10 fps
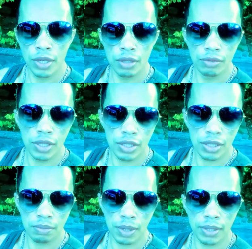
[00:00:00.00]
E um dia a
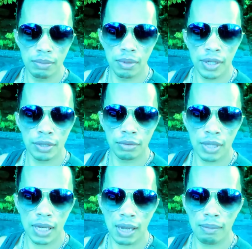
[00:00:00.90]
gente pode ir embora, tudo
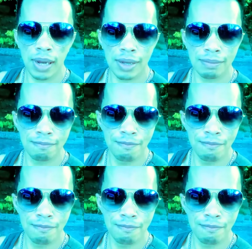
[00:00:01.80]
acabar.